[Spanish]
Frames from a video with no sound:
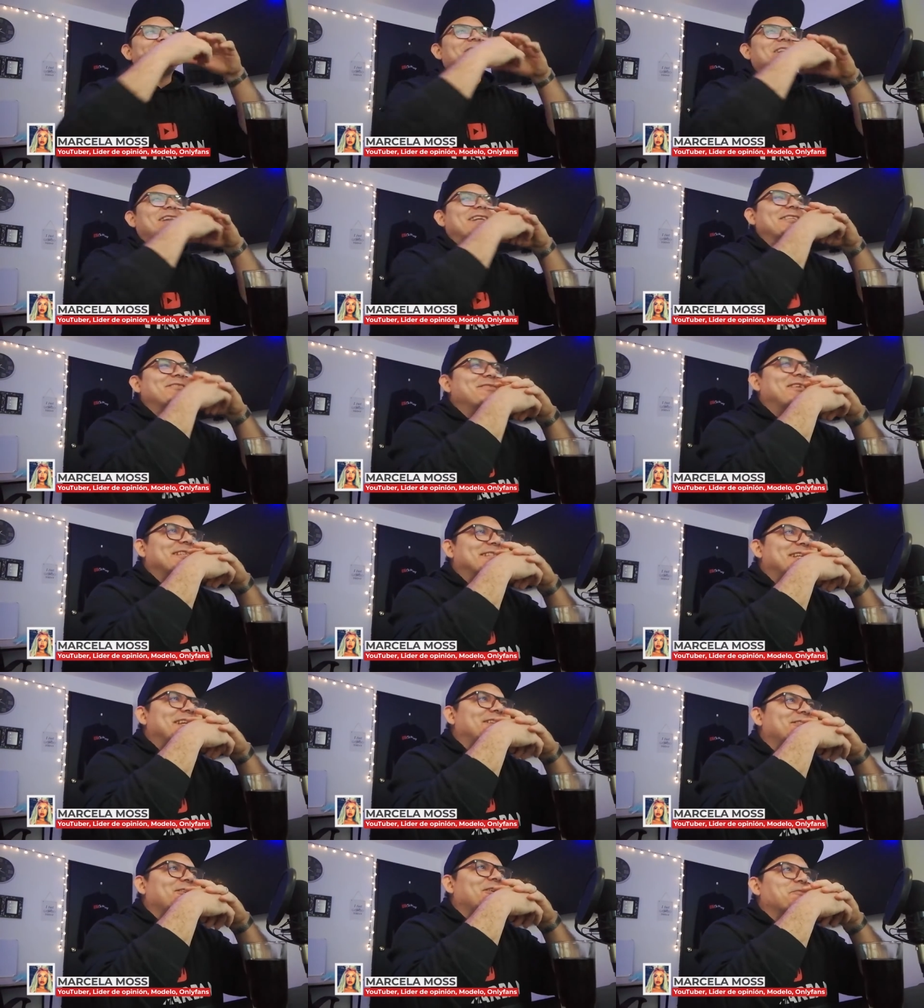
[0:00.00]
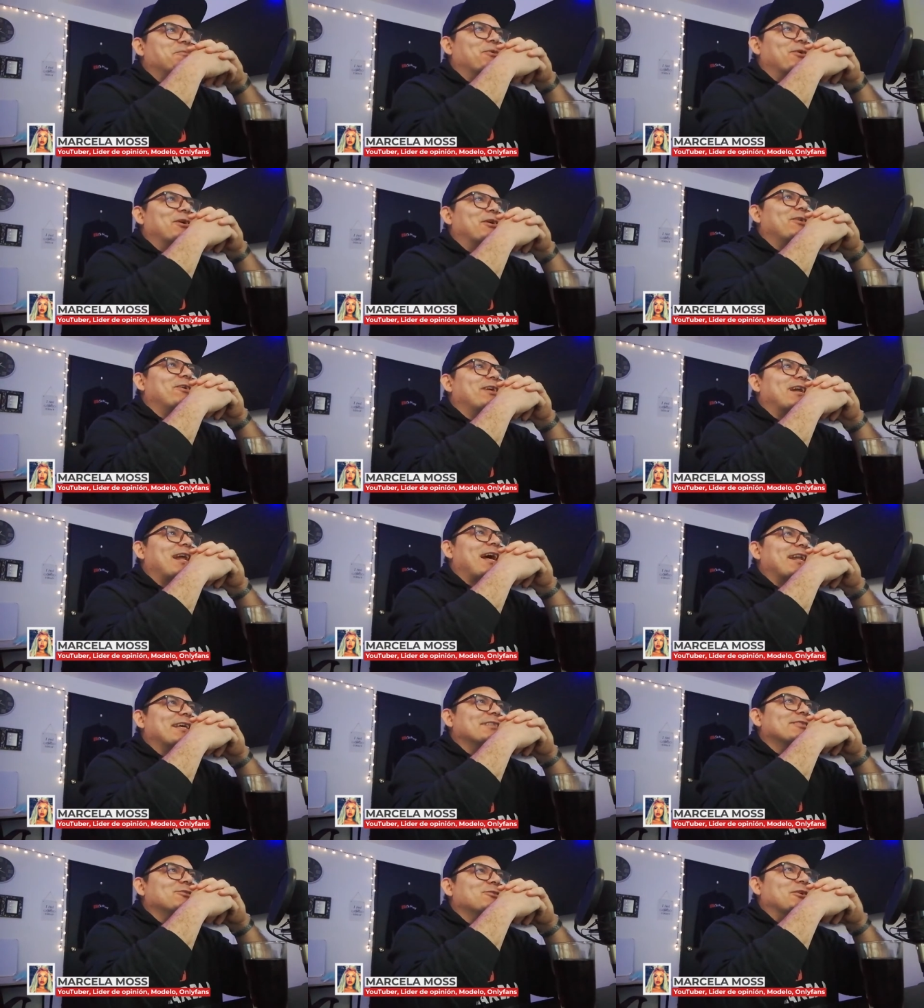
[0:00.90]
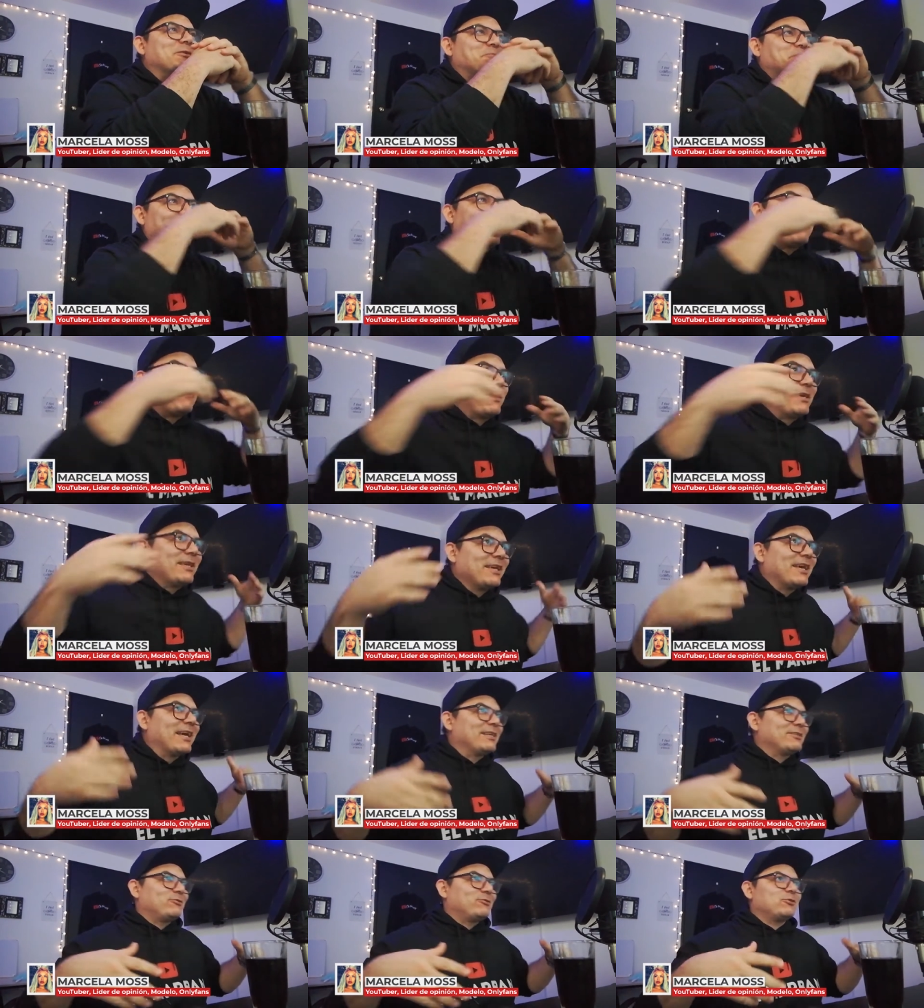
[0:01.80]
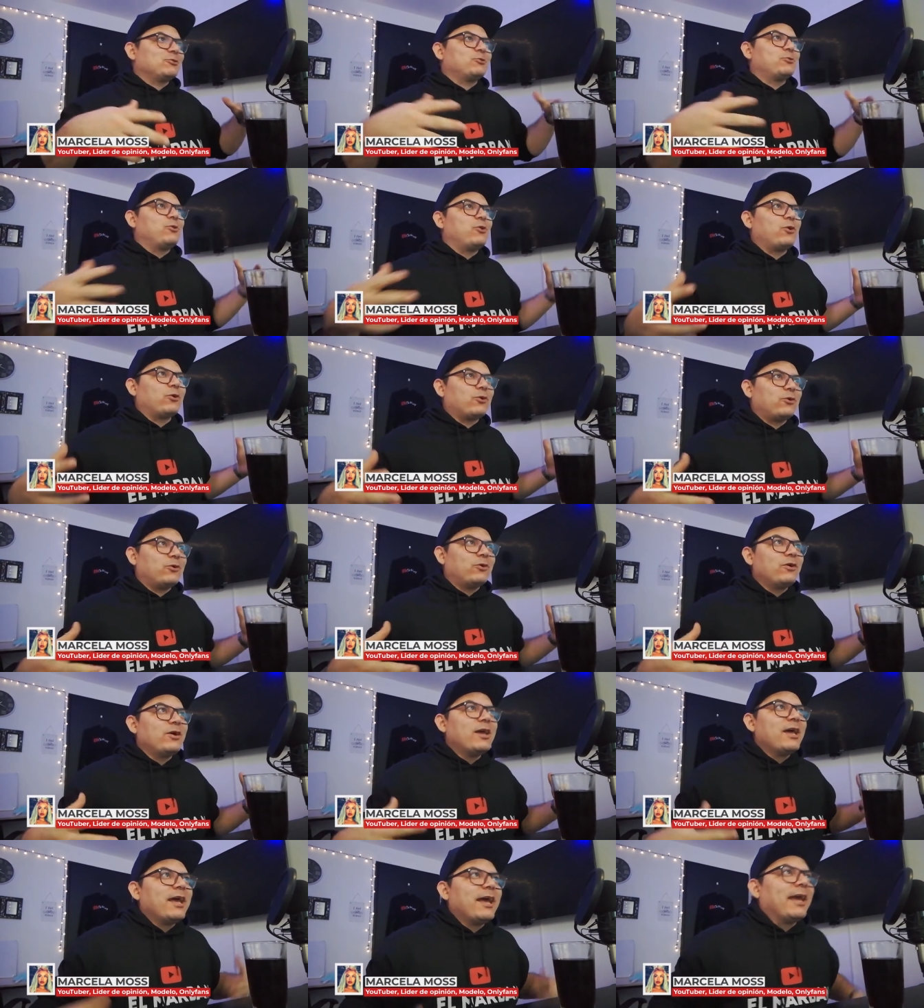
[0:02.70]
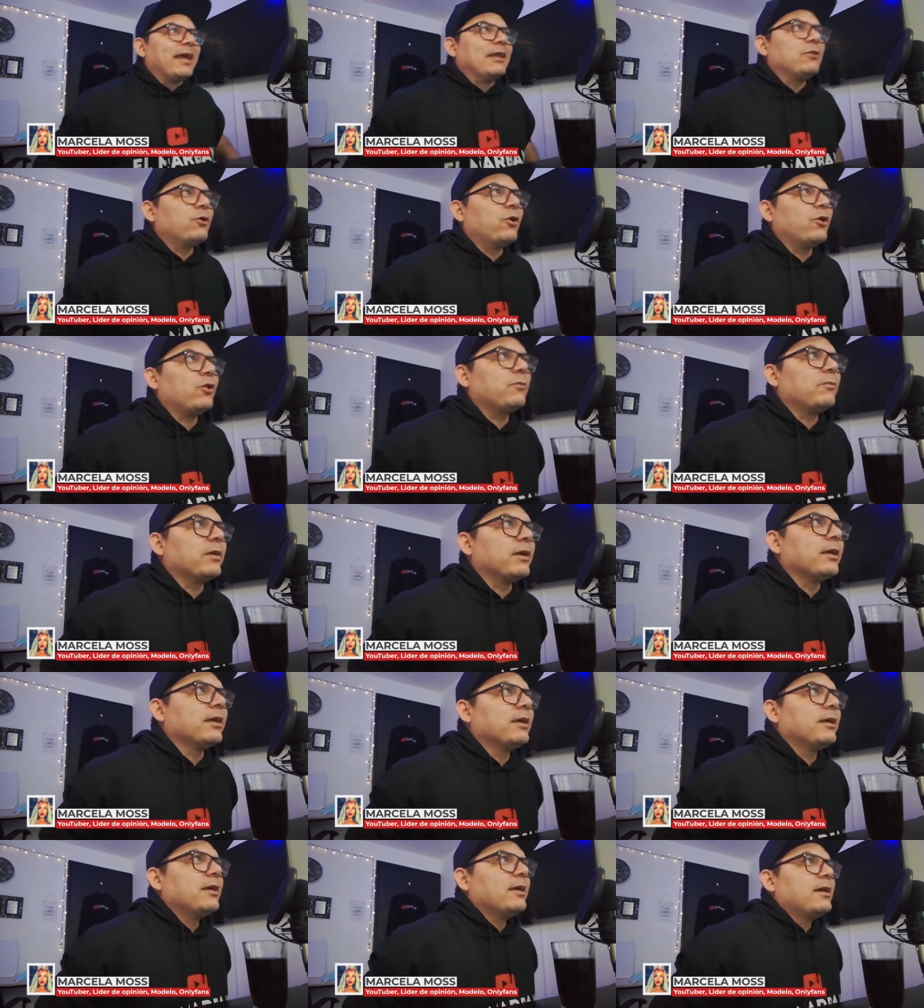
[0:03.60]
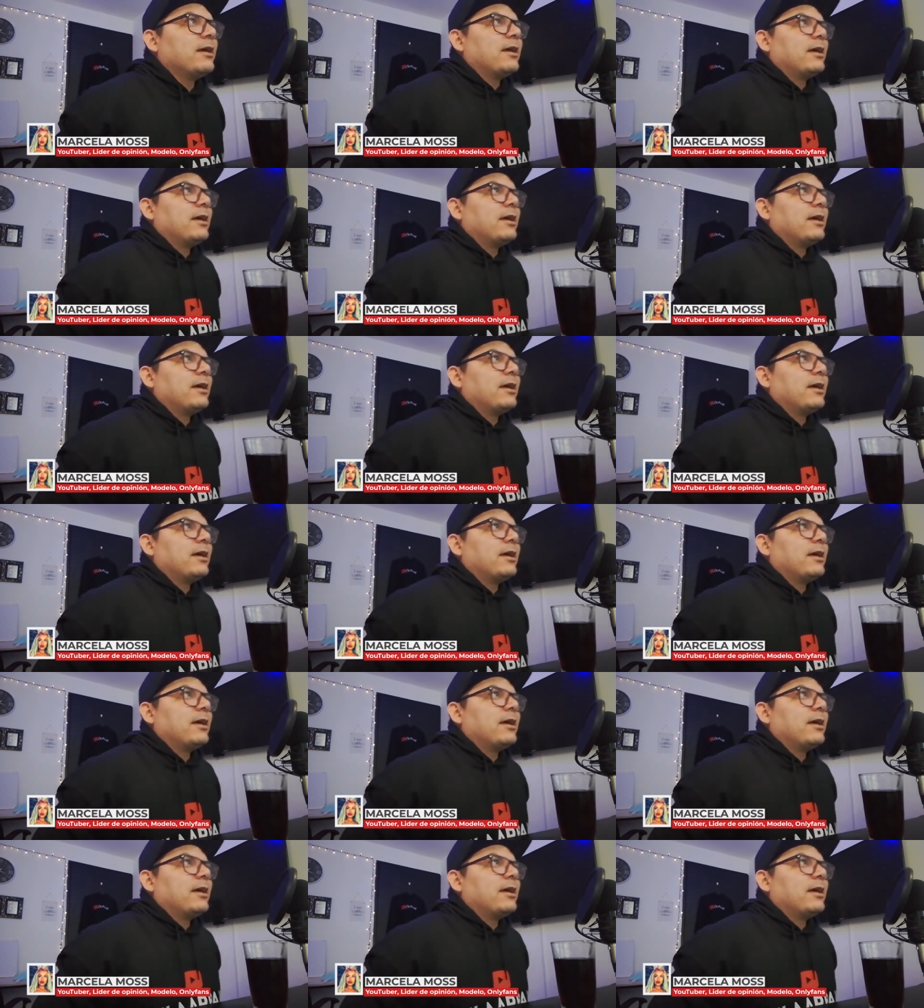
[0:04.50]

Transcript: qué feliz me siento de poder lograr esto. Para mí, esto es un logro enorme.